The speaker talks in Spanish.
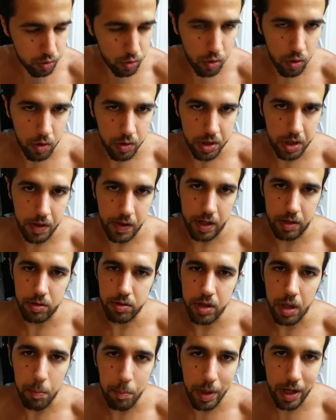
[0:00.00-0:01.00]
con los
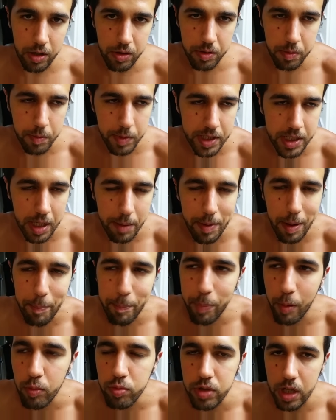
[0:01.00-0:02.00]
hidratos tan bajos me sabe
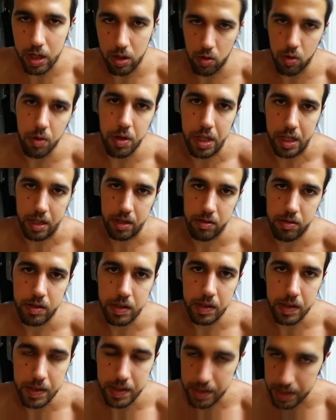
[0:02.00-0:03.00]
a puta gloria.
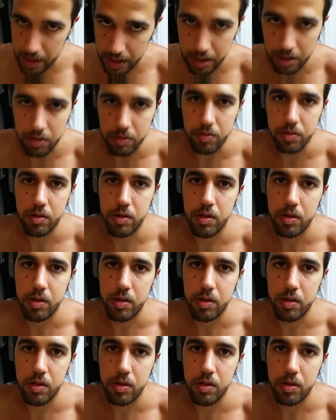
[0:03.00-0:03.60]
En serio.